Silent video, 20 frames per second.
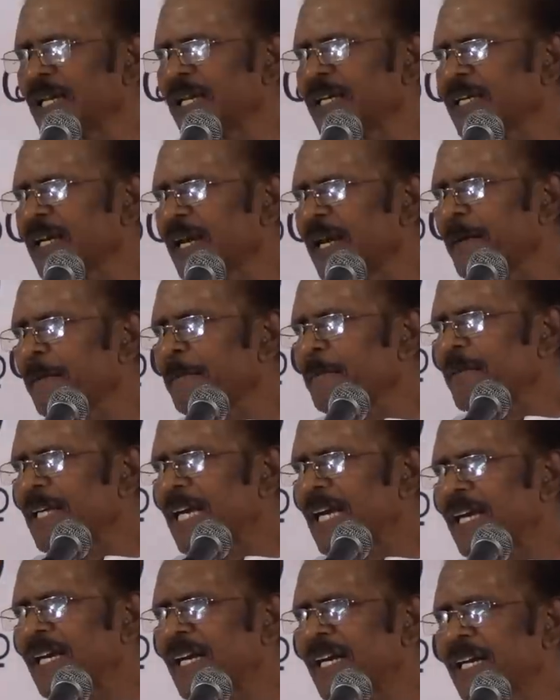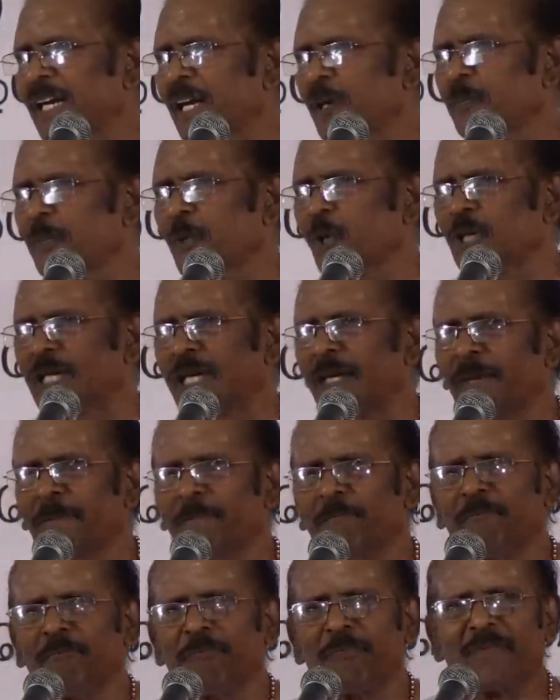நிற்கிறேன் கென்னடி ஏர்போர்ட்டில்
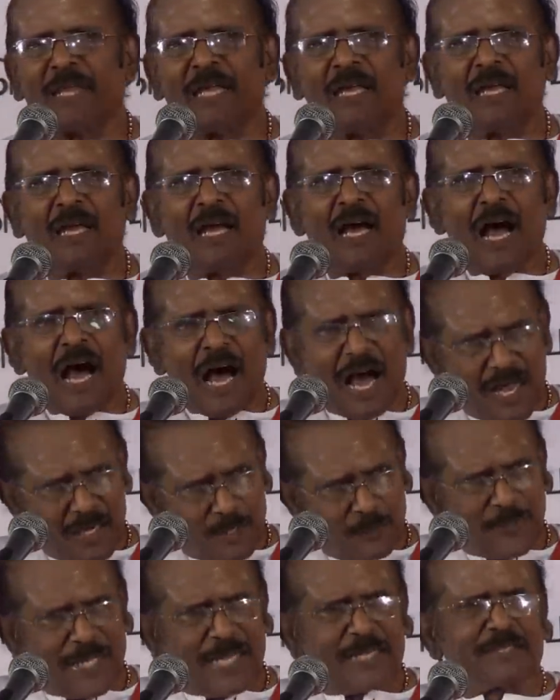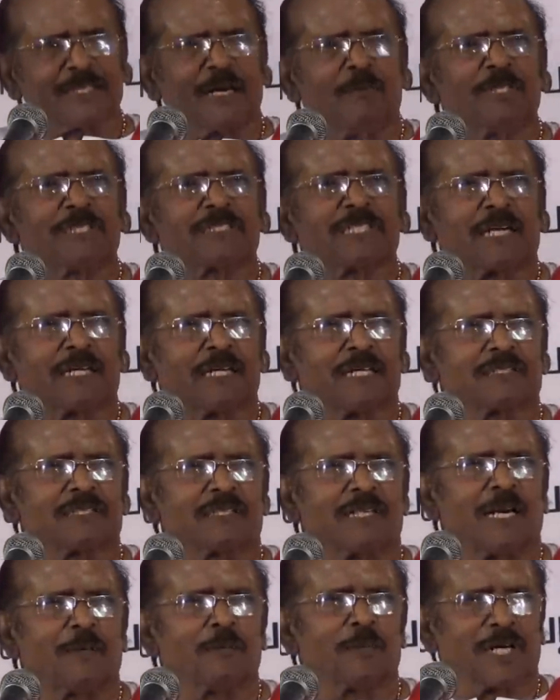ஆறு பேர் தமிழ் சங்கத்து
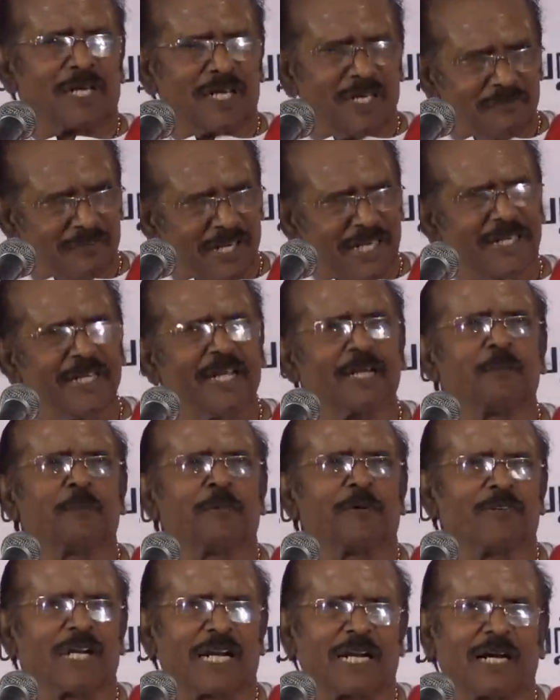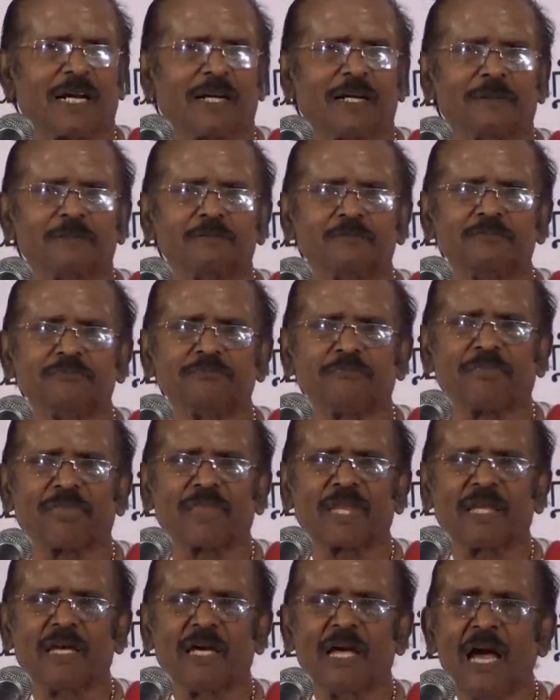நண்பர்கள் வழி அனுப்ப வர்றாங்க
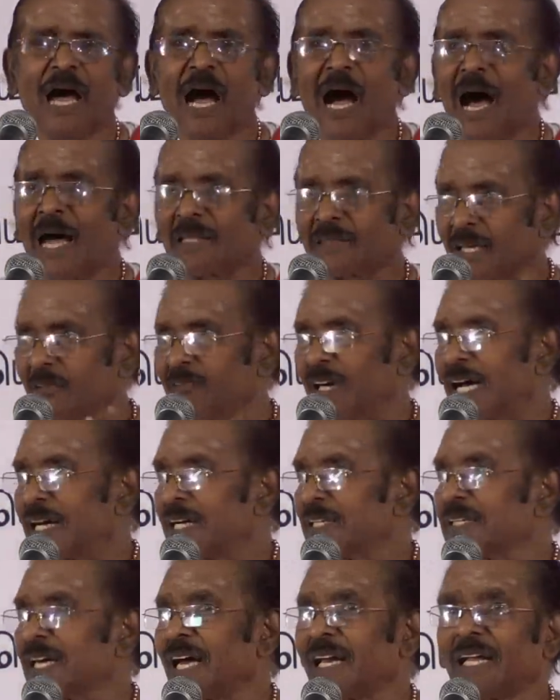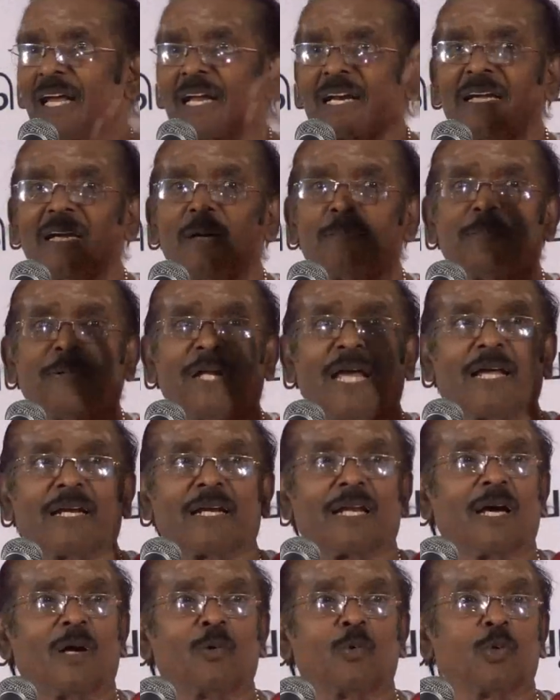அந்த வாரம் தான் நிறைய
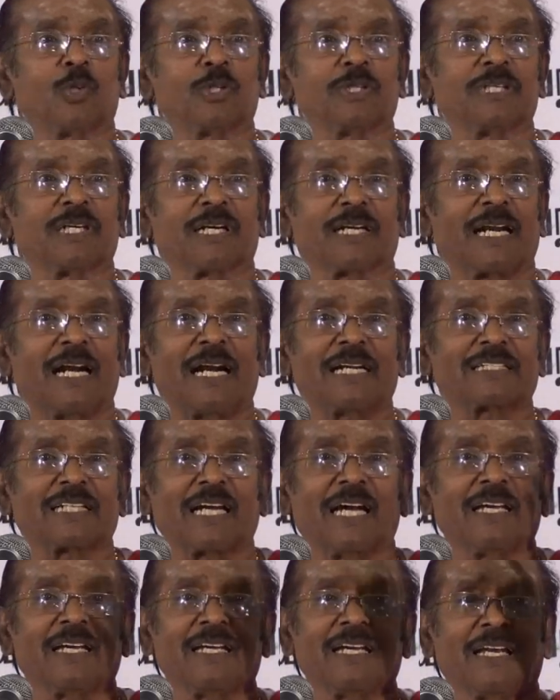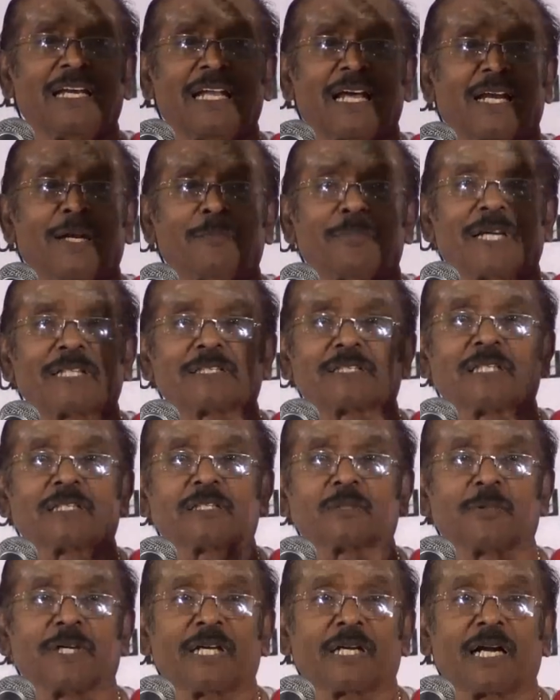பிளேன்லாம் உளுந்து கிராஷ் ஆகி நிறைய பேர்
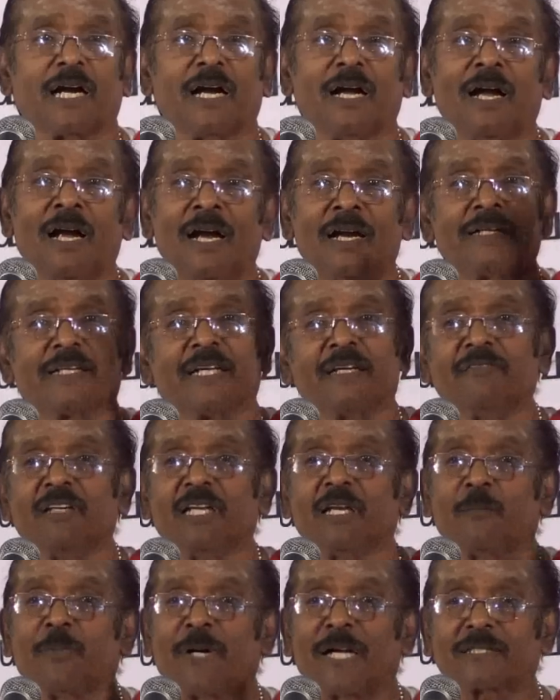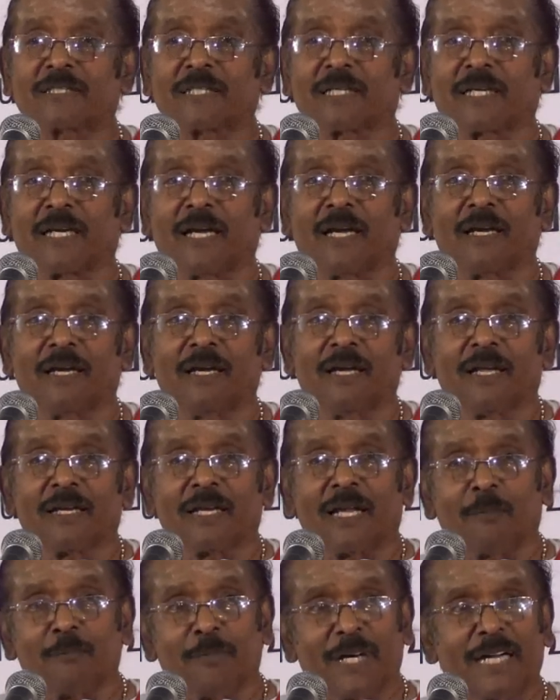செத்து போயிருக்கான் டிவியில் பார்த்துருக்கேன்
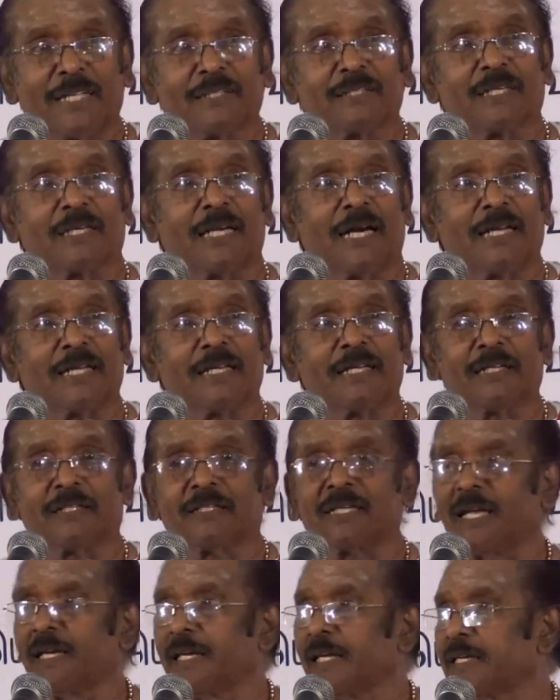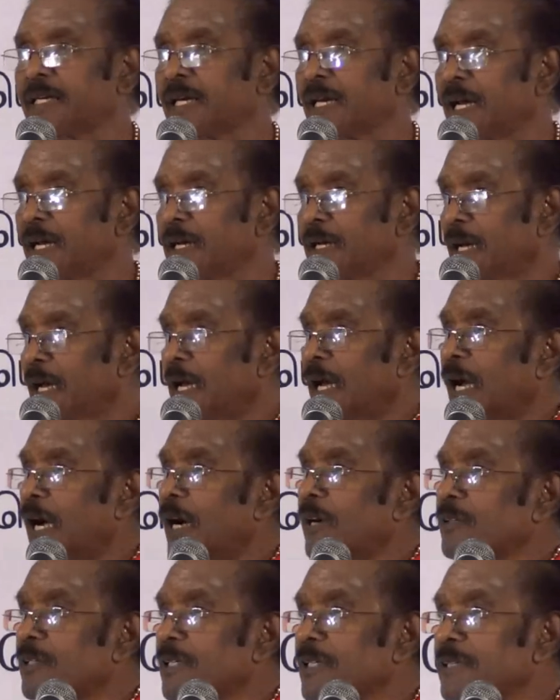நான் பயந்து நடுங்கிக்கிட்டே நிற்கிறேன்
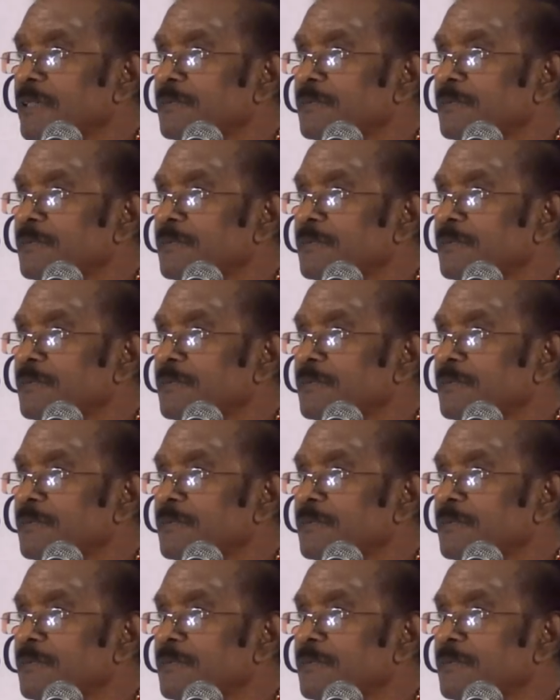அவர்